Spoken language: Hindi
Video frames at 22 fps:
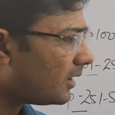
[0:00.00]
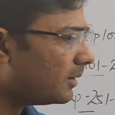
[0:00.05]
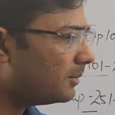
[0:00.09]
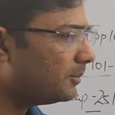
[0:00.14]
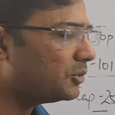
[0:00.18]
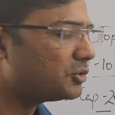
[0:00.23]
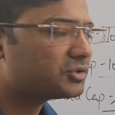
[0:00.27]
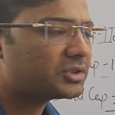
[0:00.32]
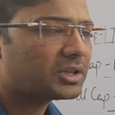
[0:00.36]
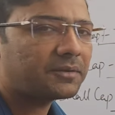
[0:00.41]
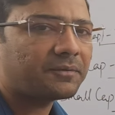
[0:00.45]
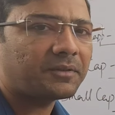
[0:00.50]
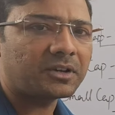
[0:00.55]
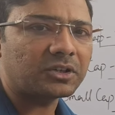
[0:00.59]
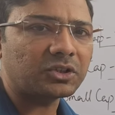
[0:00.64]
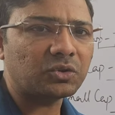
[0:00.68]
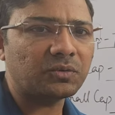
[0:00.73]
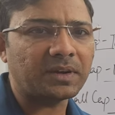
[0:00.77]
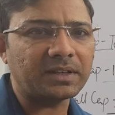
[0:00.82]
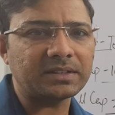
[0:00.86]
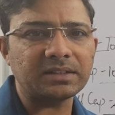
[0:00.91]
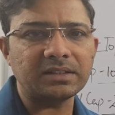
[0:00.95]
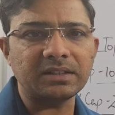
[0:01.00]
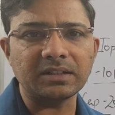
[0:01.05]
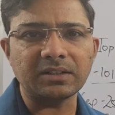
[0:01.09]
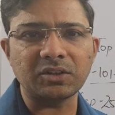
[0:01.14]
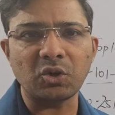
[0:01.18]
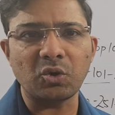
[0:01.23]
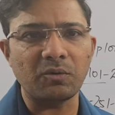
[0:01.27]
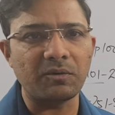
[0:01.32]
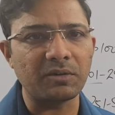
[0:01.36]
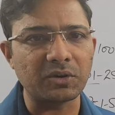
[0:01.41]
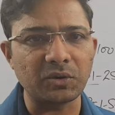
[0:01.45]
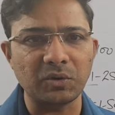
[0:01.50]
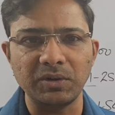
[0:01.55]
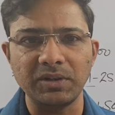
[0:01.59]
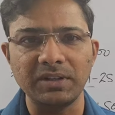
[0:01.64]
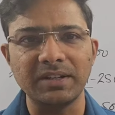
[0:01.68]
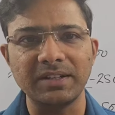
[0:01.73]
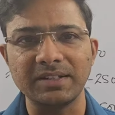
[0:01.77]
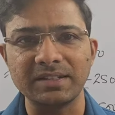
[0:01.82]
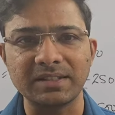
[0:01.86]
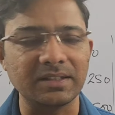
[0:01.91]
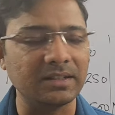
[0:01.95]
म्यूचुअल फंड तो वैसे देखिए ओवरऑल ही
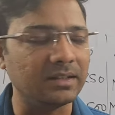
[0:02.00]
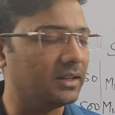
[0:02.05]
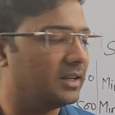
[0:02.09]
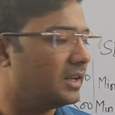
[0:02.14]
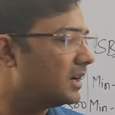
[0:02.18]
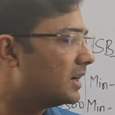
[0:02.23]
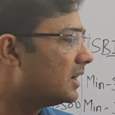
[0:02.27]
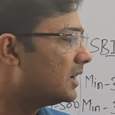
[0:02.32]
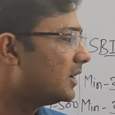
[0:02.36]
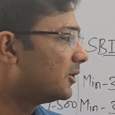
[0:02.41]
रिस्की है